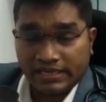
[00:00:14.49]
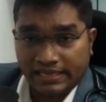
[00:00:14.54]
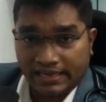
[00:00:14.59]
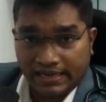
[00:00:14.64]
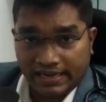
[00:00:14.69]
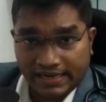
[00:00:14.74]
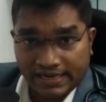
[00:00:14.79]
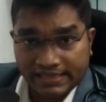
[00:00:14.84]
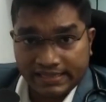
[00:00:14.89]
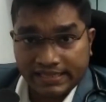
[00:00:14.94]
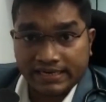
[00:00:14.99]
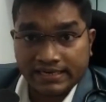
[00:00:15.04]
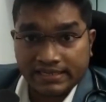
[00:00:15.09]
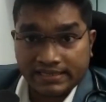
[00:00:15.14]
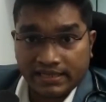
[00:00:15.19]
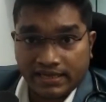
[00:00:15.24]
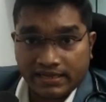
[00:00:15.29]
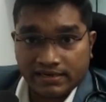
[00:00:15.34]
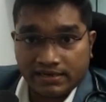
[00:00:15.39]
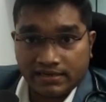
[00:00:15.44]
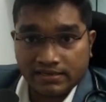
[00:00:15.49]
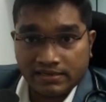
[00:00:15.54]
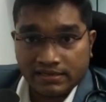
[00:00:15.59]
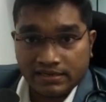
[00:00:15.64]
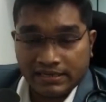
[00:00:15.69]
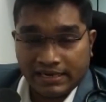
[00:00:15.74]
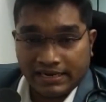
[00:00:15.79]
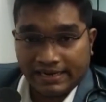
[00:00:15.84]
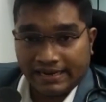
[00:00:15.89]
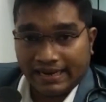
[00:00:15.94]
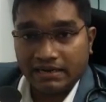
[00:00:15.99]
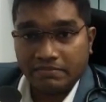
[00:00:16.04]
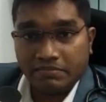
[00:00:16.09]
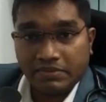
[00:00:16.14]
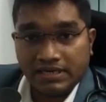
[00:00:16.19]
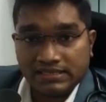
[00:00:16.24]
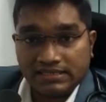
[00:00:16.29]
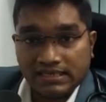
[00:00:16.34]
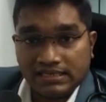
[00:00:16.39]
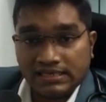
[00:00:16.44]
இங்கே நடந்துக்கிட்டு தான் இருக்குது
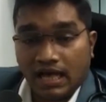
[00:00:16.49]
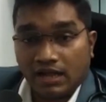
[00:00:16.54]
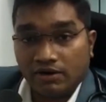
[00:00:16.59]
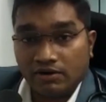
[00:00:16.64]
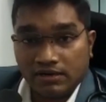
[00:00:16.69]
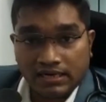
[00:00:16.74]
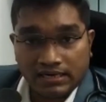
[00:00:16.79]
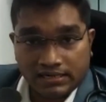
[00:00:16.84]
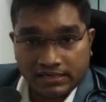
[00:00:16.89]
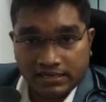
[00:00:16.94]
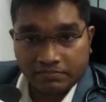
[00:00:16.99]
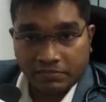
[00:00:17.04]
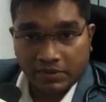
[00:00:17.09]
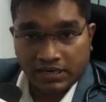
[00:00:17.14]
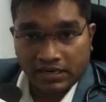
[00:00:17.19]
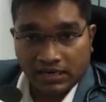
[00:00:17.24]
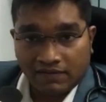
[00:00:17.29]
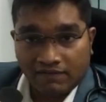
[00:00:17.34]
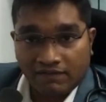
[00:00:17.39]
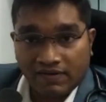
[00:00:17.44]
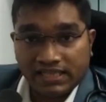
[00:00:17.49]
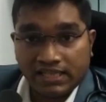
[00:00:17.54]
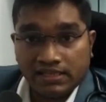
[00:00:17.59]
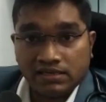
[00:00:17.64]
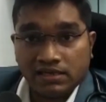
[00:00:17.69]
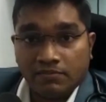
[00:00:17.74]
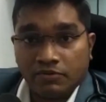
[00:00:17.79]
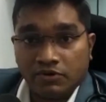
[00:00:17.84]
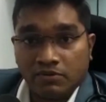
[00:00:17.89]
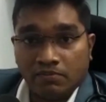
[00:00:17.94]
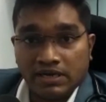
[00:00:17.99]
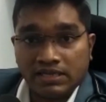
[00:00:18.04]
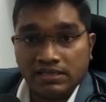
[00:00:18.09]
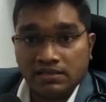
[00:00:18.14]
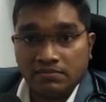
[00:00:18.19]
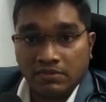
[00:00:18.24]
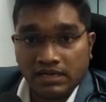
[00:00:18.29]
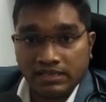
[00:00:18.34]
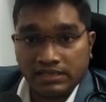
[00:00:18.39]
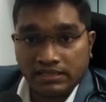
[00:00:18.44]
டயபெட்டிஸை யாரும்னா ட்ரீட் பண்ணலாம் வந்ததுக்கப்புறம்
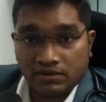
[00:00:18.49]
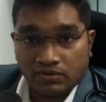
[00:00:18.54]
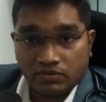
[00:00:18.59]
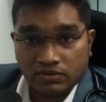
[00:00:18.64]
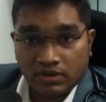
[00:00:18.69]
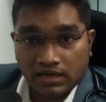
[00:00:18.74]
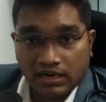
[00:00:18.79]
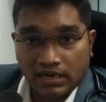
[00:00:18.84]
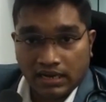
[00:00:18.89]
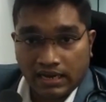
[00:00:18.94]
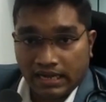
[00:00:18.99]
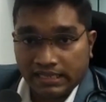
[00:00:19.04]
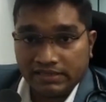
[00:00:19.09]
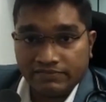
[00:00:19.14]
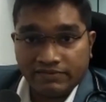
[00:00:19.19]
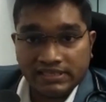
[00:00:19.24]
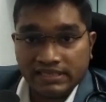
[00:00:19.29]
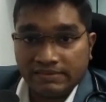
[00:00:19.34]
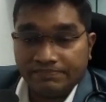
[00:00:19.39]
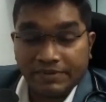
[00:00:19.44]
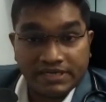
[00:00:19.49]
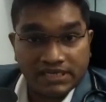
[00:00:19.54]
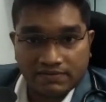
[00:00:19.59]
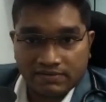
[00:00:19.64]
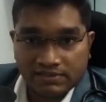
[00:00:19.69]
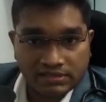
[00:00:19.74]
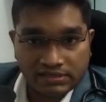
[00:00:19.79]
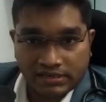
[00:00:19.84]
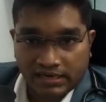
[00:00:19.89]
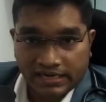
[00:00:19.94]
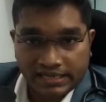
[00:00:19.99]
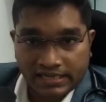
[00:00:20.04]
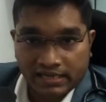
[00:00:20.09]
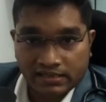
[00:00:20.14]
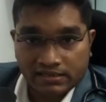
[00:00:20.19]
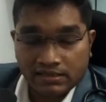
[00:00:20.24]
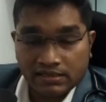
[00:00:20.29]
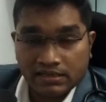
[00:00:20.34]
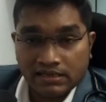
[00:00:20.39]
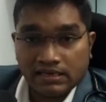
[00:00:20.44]
மருந்து மாத்திரை கொடுக்கலாம் அது வந்து பெரிய விஷயம்
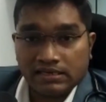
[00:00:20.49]
கிடையாது